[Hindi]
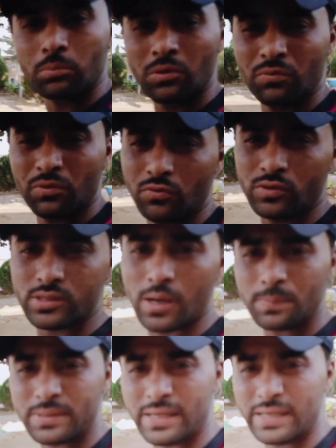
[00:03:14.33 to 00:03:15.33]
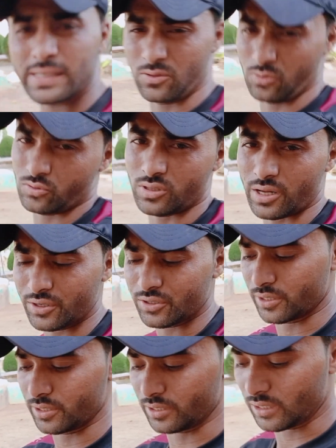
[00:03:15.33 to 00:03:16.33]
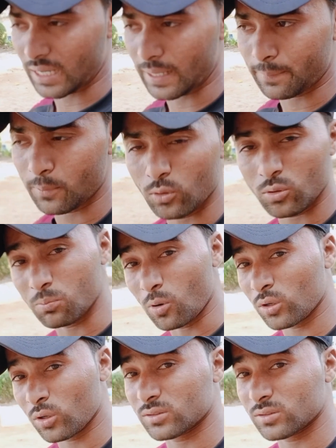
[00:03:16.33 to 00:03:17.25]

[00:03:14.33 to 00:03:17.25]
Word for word: में व्यूवर्स आपसे एक गुजारिश है यार आप लोग बहुत